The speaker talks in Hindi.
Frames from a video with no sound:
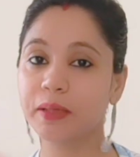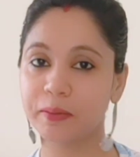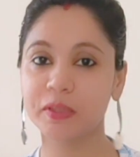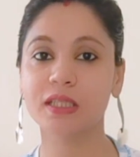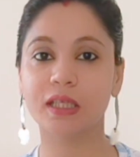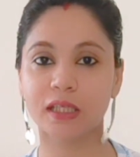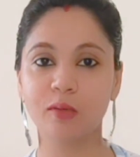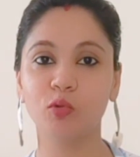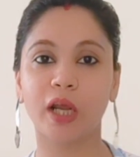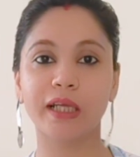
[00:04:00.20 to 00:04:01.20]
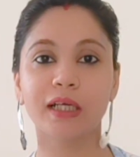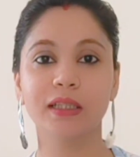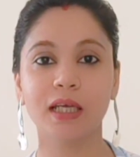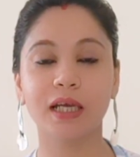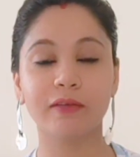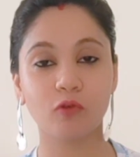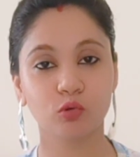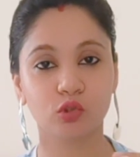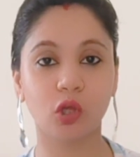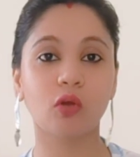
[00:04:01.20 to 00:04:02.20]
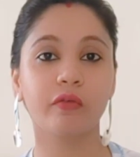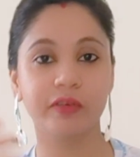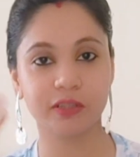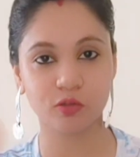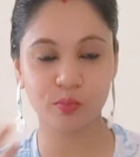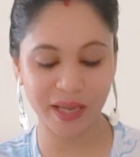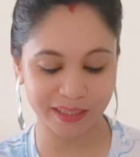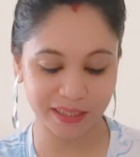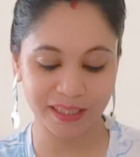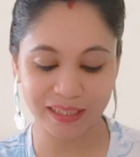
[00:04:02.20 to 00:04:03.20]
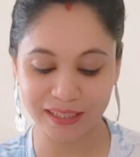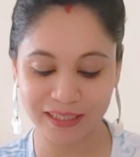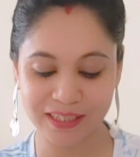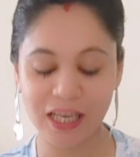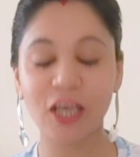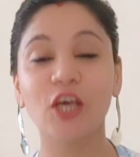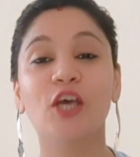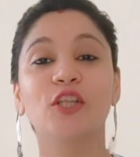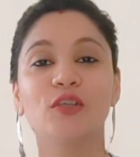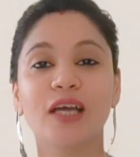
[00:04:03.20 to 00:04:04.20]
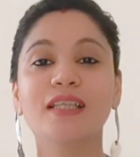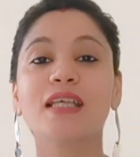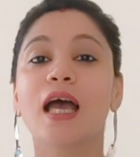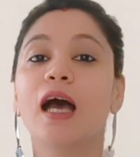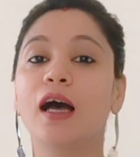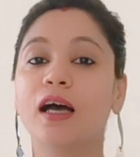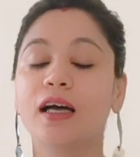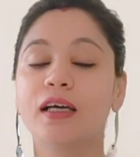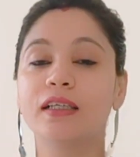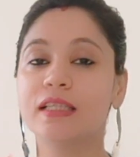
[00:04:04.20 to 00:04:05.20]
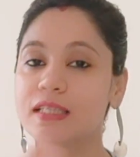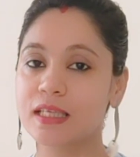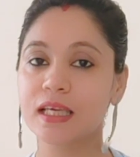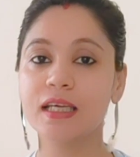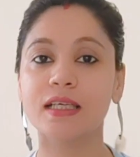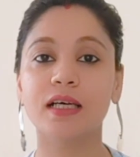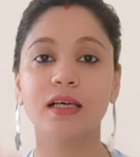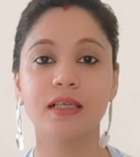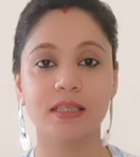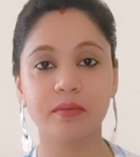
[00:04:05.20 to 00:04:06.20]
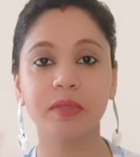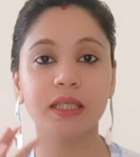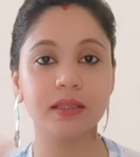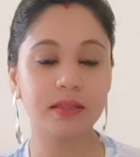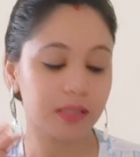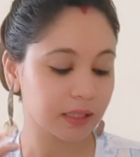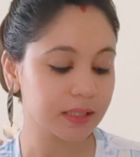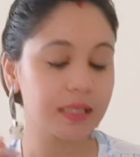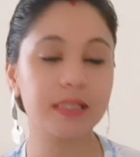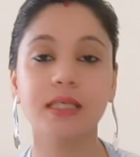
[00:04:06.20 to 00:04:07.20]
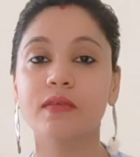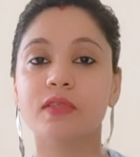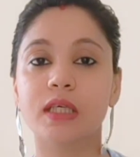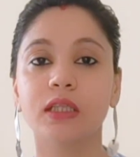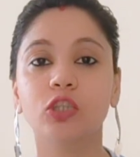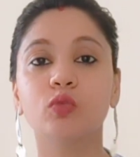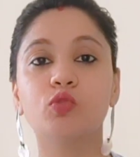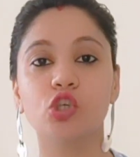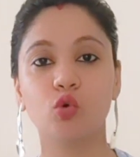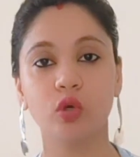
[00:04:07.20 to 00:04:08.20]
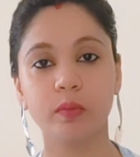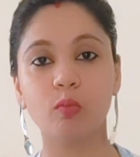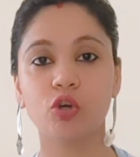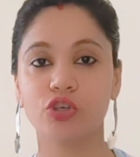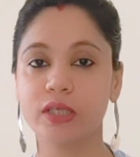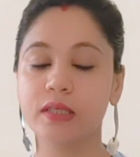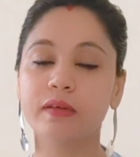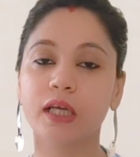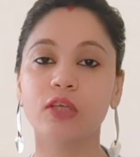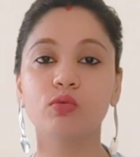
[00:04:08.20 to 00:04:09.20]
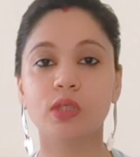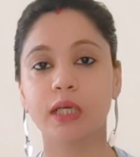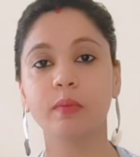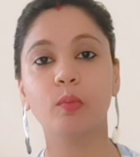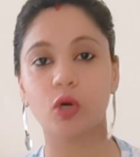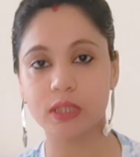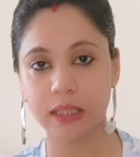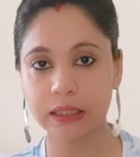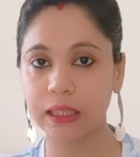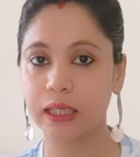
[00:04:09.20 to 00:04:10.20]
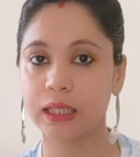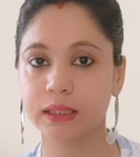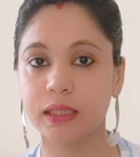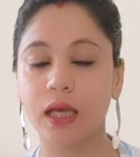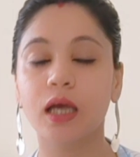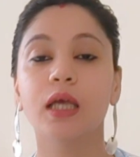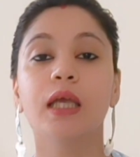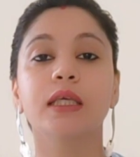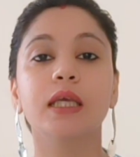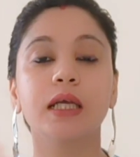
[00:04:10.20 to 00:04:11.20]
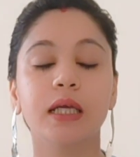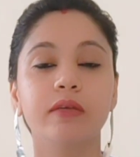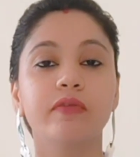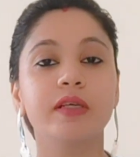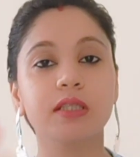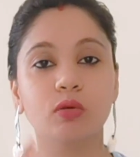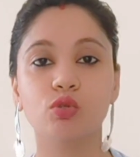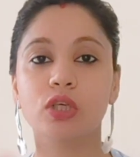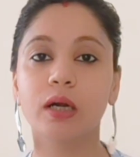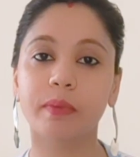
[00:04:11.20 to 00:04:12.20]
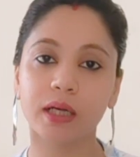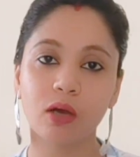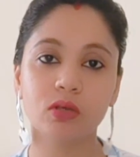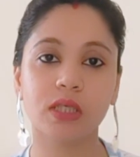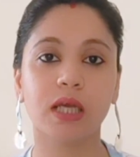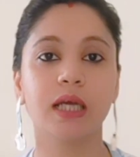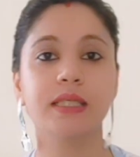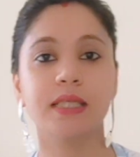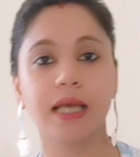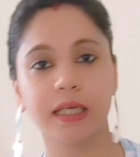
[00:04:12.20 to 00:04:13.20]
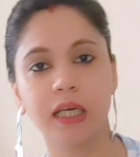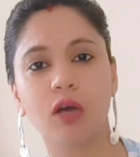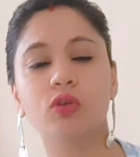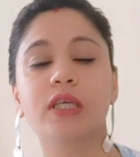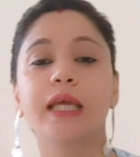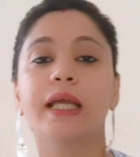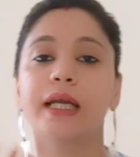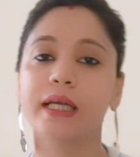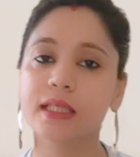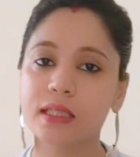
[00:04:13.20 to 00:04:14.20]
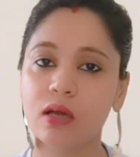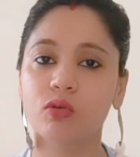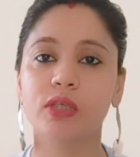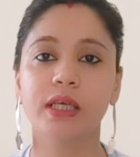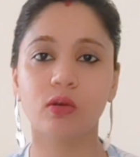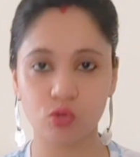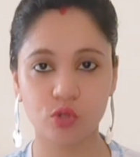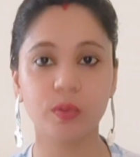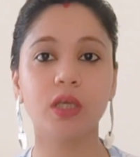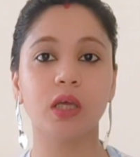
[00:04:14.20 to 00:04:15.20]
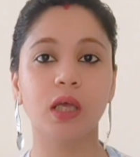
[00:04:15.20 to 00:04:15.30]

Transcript: मैंने अपनी स्किन की बुराई कर दी है कहीं वो गुस्सा होकर फिर से उसमें एक्ने निकलने लग जाए तो कई इसके आ, जब मेरी इतनी ज्यादा सेंसिटिव स्किन थी तो मुझे कोई भी मॉइस्चराइजर वगैरह यूज करने में बहुत ज्यादा डर लगता था कि ये कहीं फिर से कुछ गड़बड़ ना हो जाए कहीं से एक्ने ना हो जाए या रेडनेस ना हो जाए या कुछ भी